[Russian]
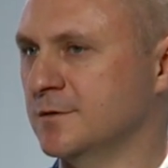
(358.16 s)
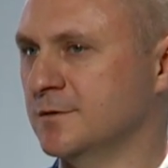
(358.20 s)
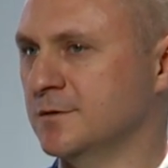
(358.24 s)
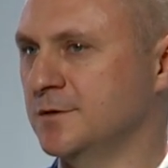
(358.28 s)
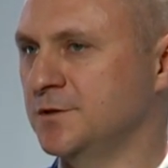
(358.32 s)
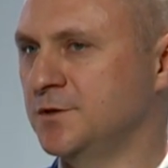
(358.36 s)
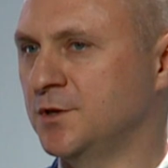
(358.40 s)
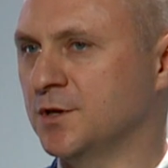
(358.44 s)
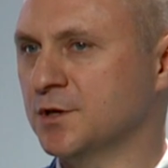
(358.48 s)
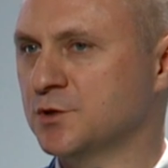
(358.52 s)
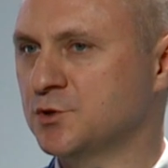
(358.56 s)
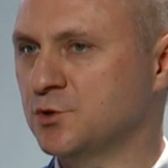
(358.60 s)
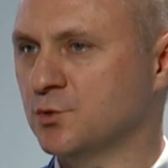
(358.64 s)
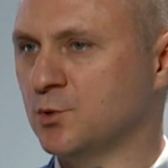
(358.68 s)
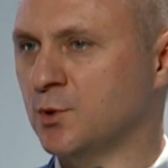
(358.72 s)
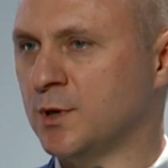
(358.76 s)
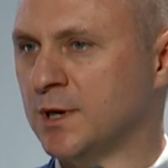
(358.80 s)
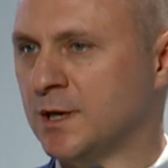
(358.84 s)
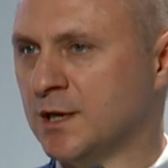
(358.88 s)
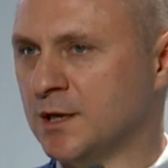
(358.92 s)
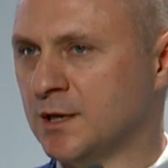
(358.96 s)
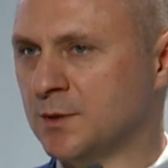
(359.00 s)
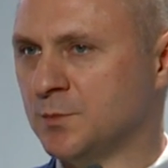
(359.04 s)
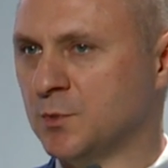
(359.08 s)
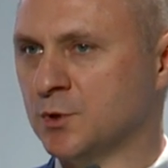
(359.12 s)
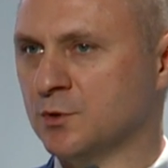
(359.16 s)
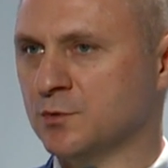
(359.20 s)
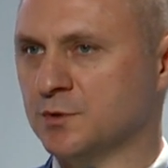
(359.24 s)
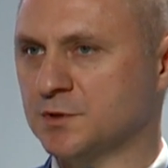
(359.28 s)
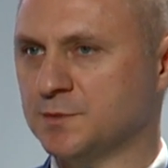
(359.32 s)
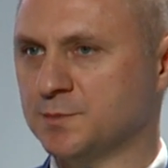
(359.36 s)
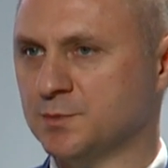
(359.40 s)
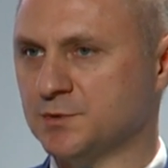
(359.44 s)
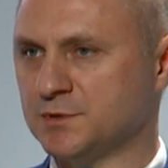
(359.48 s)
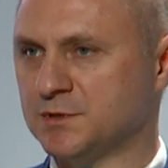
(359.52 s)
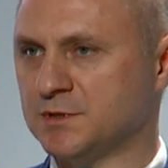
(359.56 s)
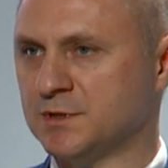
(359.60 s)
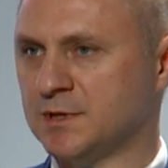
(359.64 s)
неактуальными год
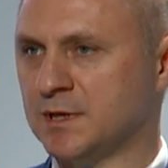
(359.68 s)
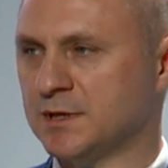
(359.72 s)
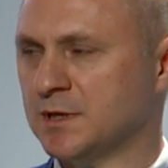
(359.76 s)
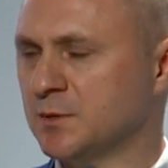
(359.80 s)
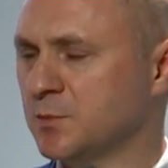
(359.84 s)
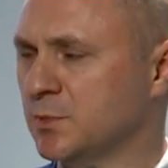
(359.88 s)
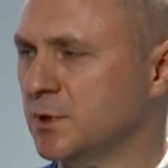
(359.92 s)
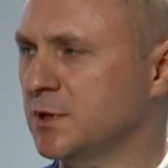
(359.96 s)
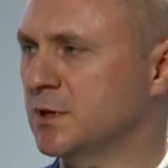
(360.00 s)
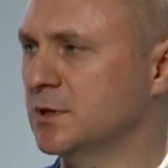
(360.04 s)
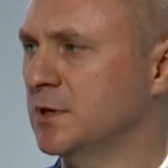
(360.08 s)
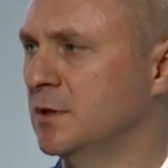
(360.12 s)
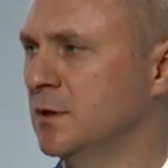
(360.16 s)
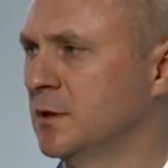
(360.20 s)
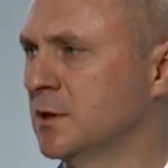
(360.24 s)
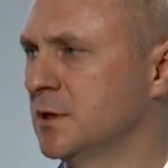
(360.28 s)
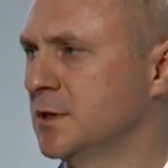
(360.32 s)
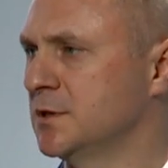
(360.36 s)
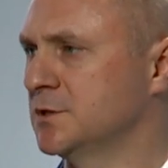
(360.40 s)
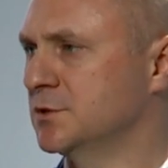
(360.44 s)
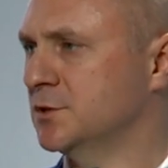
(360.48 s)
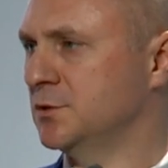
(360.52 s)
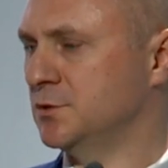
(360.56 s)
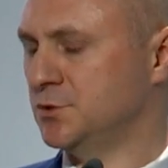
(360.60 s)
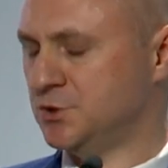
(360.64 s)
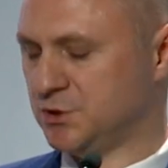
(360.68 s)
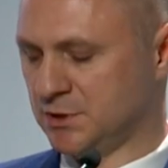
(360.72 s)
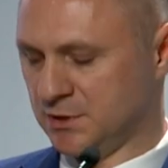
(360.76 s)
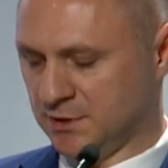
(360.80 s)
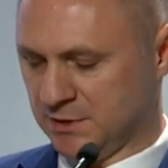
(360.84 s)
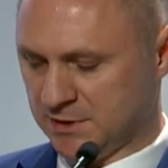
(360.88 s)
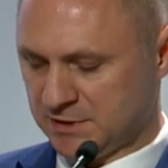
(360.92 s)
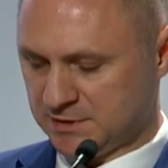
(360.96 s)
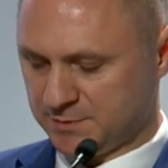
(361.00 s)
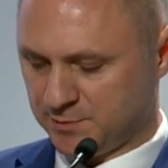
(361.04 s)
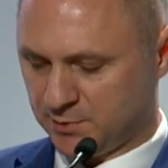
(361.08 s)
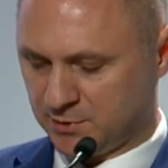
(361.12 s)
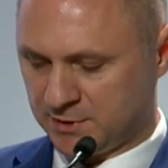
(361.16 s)
спустя, они были
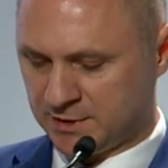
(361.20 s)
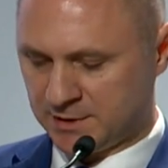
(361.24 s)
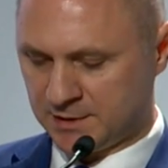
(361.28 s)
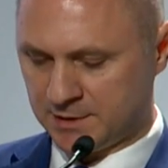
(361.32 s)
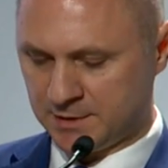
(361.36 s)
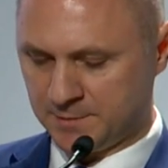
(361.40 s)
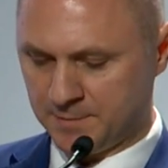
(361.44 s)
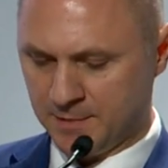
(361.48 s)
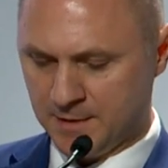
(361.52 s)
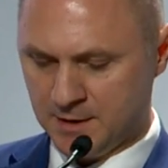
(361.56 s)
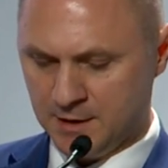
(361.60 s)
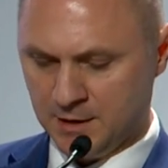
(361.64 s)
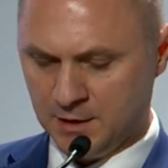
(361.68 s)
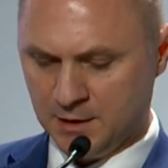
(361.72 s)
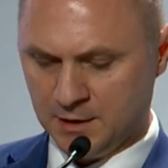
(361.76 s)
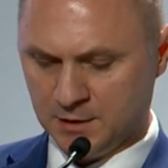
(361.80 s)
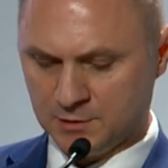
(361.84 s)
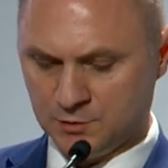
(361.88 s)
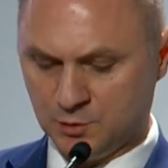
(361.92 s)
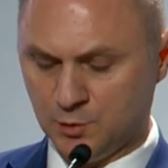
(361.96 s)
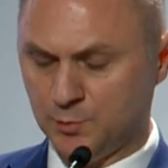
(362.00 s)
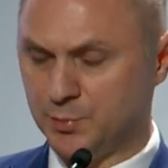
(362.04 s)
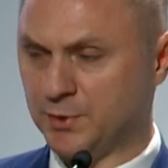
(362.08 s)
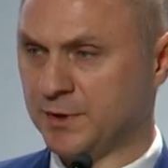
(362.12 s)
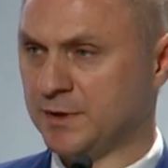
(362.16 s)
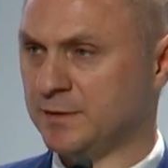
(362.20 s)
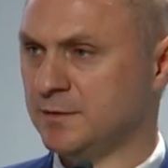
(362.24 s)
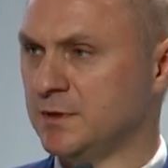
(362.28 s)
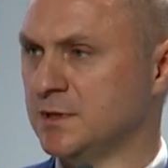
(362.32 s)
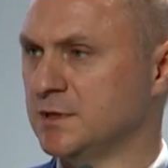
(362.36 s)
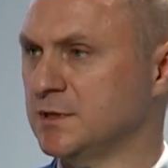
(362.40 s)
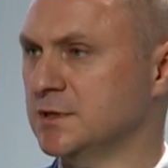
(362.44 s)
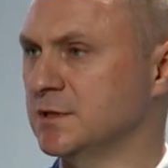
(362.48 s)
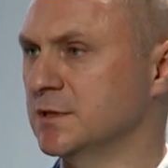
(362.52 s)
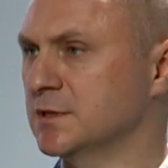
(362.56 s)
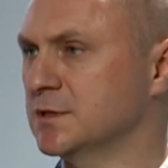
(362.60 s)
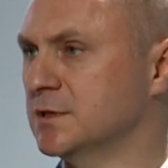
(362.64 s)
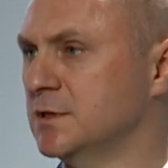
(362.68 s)
исключены из плана, но
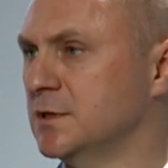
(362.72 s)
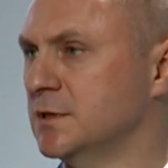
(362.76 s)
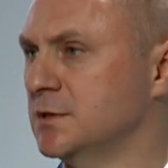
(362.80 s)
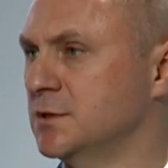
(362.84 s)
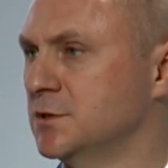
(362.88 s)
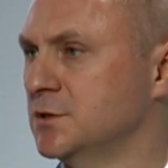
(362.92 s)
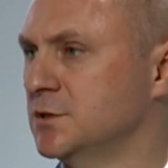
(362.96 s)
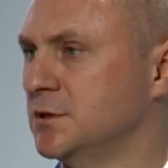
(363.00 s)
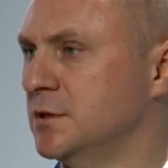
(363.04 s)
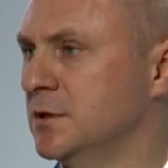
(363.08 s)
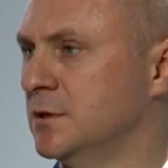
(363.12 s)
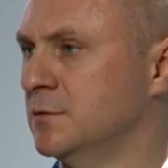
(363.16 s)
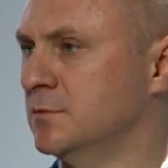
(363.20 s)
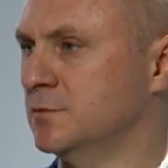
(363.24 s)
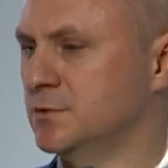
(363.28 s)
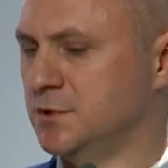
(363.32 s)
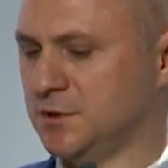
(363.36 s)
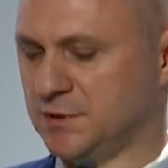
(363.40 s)
появились достаточно вот